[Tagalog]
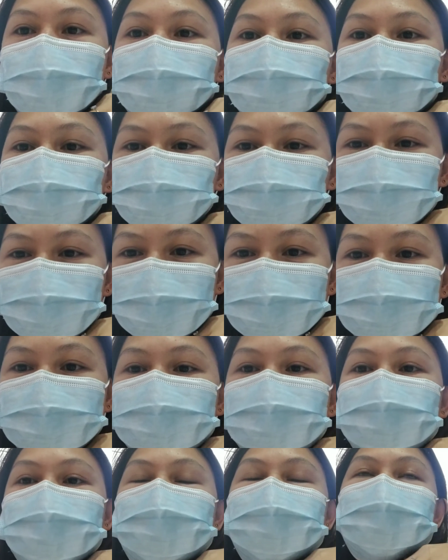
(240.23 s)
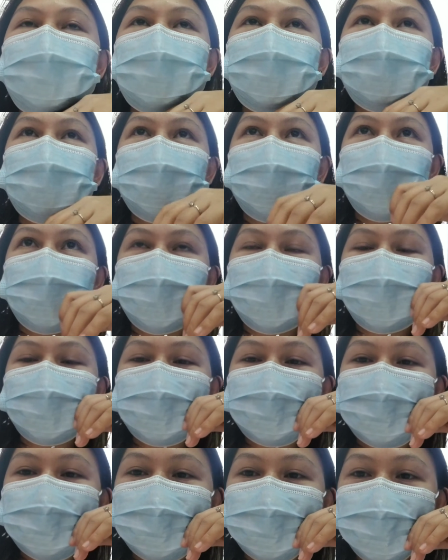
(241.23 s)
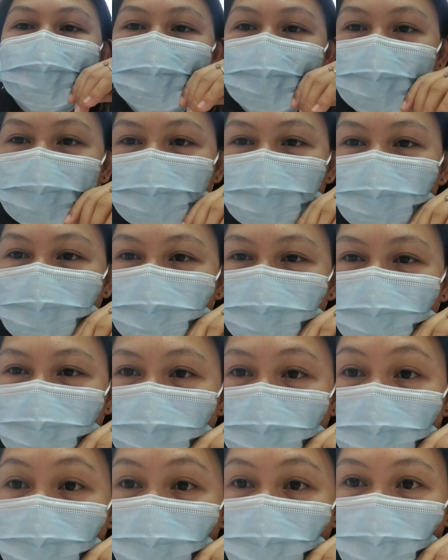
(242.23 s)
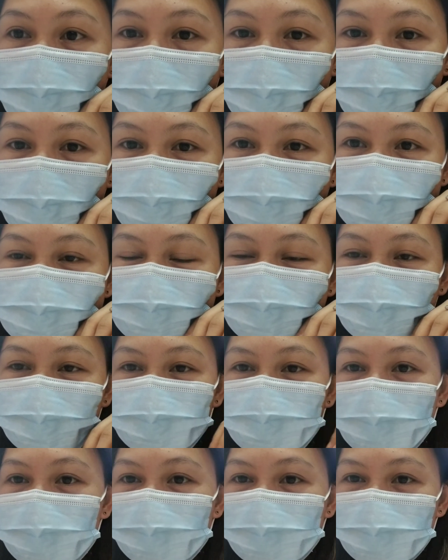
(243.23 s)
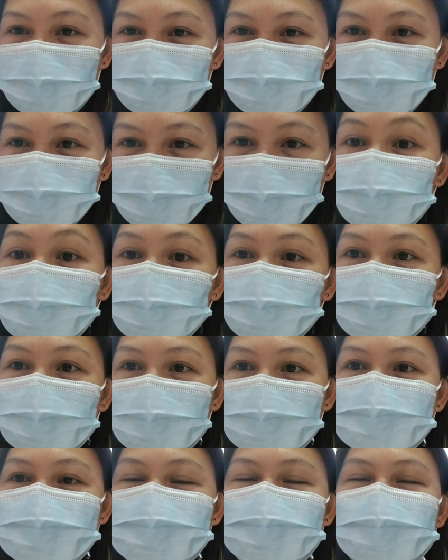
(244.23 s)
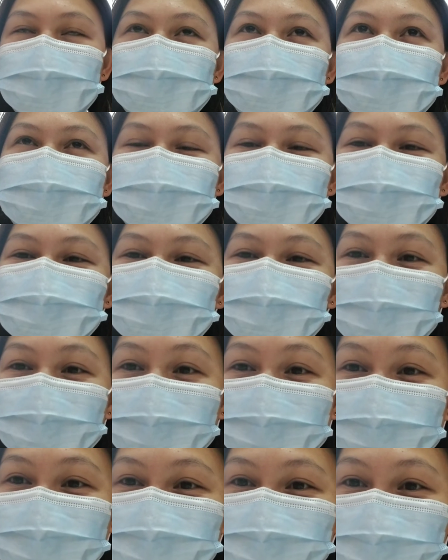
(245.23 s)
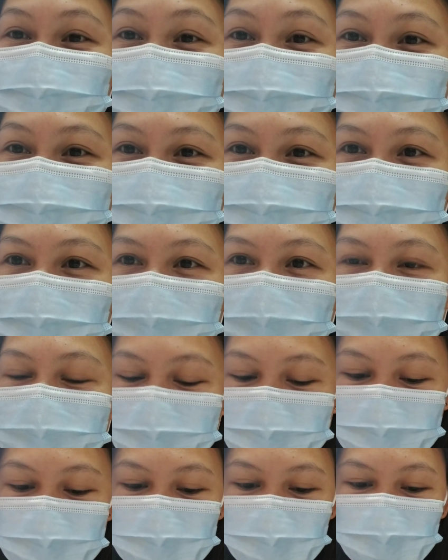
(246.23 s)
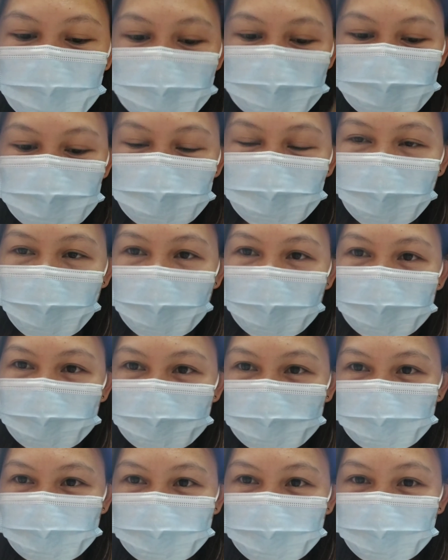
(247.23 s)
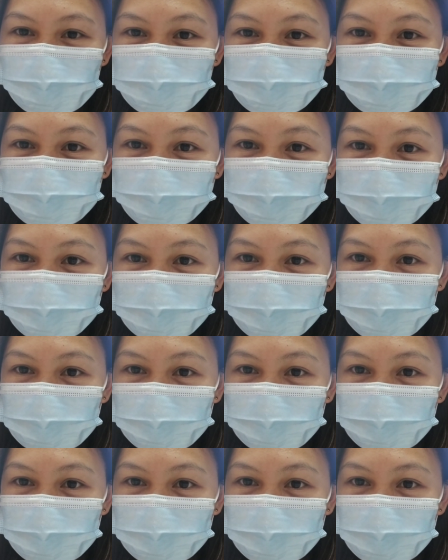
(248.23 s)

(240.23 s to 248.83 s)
hapunan. And pag hindi ko maubos for my lunch na bukas. So, para tipid no? Kasi medyo mahal. 17